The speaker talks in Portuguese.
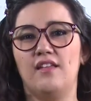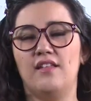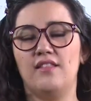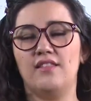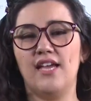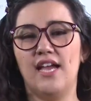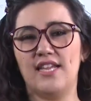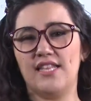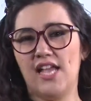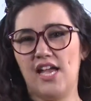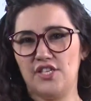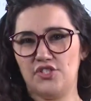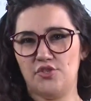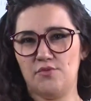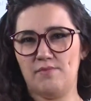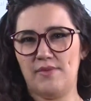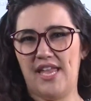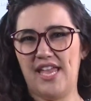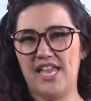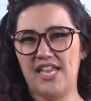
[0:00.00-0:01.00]
da Idade
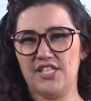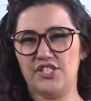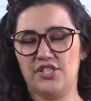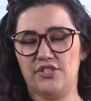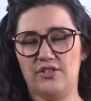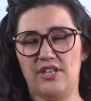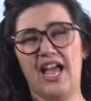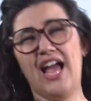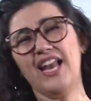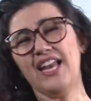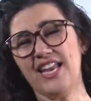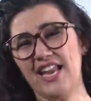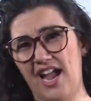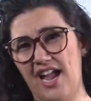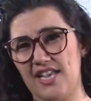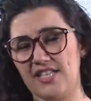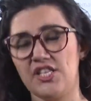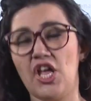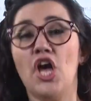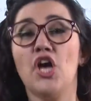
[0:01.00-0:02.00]
Média,
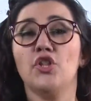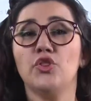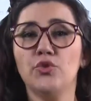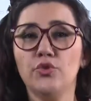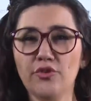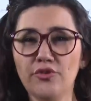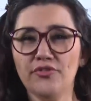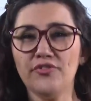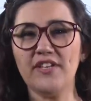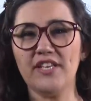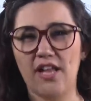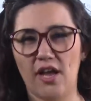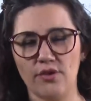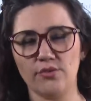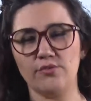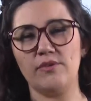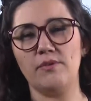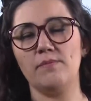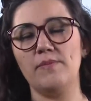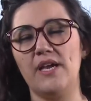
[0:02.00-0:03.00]
aliás, no final
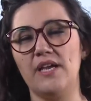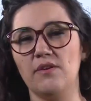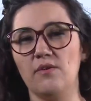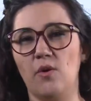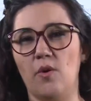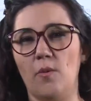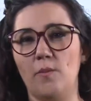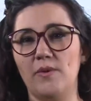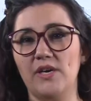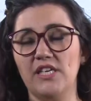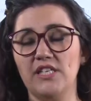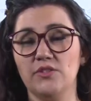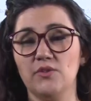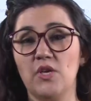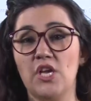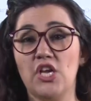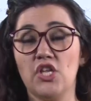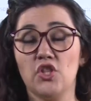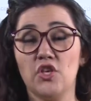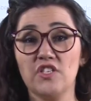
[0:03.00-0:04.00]
do Império Romano,
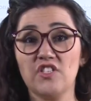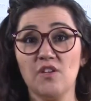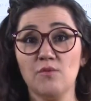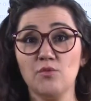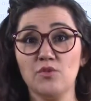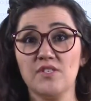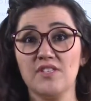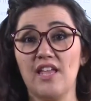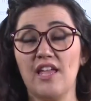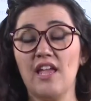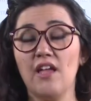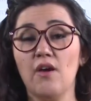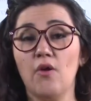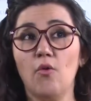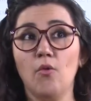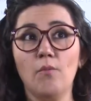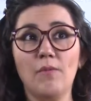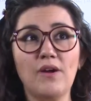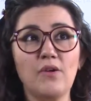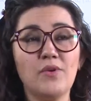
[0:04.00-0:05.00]
nós vamos ter
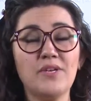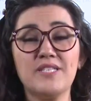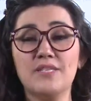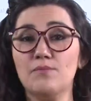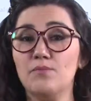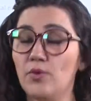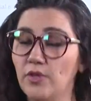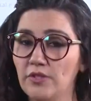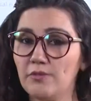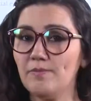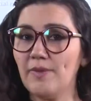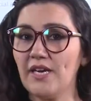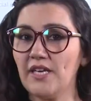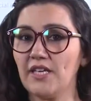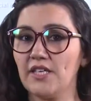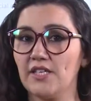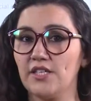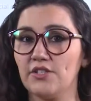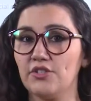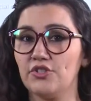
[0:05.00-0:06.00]
uma coisa muito
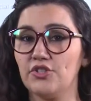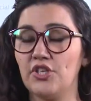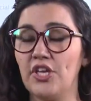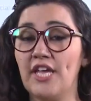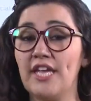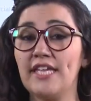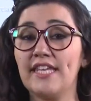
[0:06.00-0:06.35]
marcante,